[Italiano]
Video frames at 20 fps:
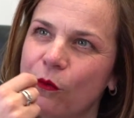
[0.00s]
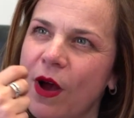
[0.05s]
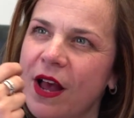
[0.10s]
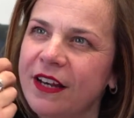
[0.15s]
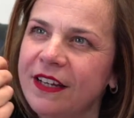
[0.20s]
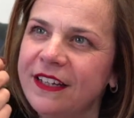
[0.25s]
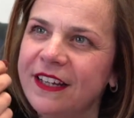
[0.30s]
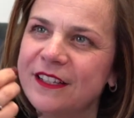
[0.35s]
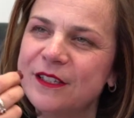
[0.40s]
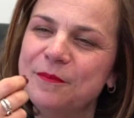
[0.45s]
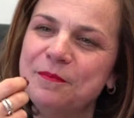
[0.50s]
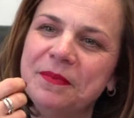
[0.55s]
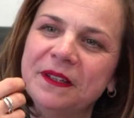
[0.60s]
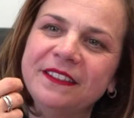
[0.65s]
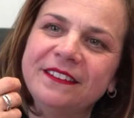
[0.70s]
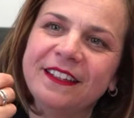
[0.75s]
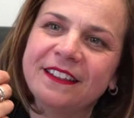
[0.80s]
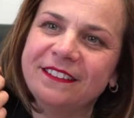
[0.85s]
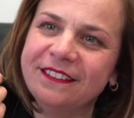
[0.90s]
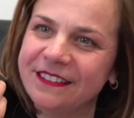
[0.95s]
quali
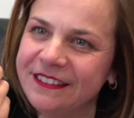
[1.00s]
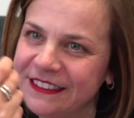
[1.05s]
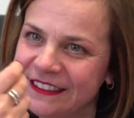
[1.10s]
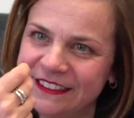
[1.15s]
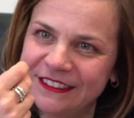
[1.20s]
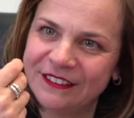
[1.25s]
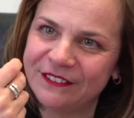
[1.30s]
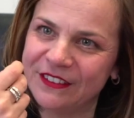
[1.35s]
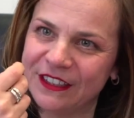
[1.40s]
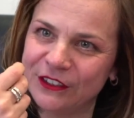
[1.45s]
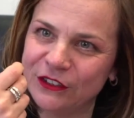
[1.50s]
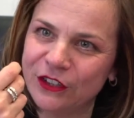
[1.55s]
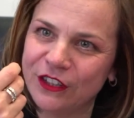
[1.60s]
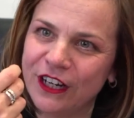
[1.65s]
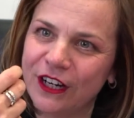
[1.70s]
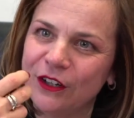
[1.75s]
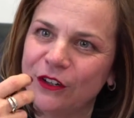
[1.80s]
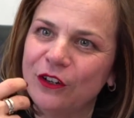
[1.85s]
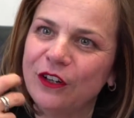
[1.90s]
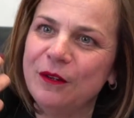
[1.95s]
aspettative
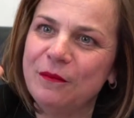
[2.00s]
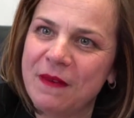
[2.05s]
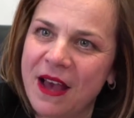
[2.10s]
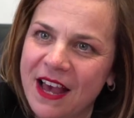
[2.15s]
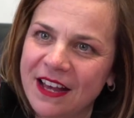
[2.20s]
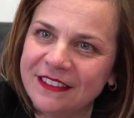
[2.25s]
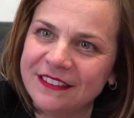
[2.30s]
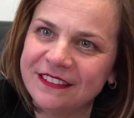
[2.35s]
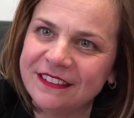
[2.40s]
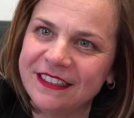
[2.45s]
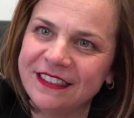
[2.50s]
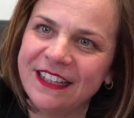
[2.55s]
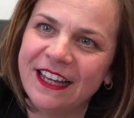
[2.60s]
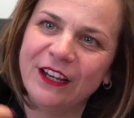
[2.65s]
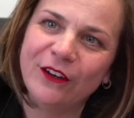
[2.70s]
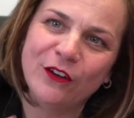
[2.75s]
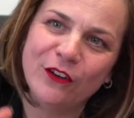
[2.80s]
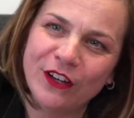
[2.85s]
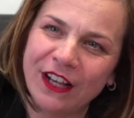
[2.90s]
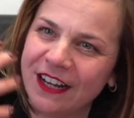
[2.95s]
c'erano rimaste
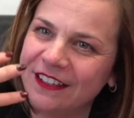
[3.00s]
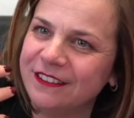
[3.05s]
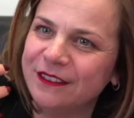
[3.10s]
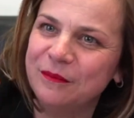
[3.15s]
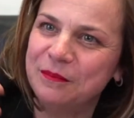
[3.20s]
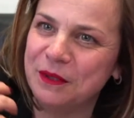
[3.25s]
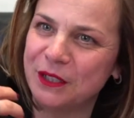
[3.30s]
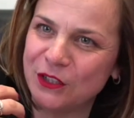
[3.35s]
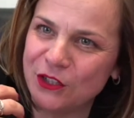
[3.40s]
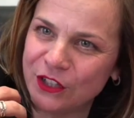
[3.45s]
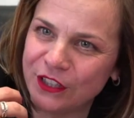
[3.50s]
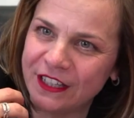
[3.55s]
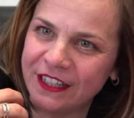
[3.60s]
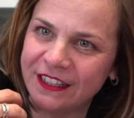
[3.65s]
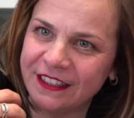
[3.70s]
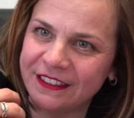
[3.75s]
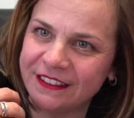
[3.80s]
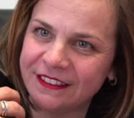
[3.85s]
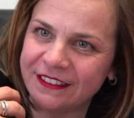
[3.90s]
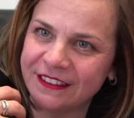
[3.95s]
dai congressi
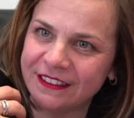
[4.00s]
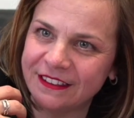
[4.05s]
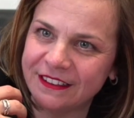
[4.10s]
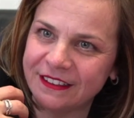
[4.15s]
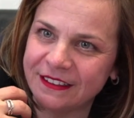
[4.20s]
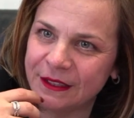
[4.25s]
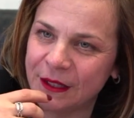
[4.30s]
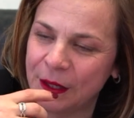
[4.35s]
precedenti.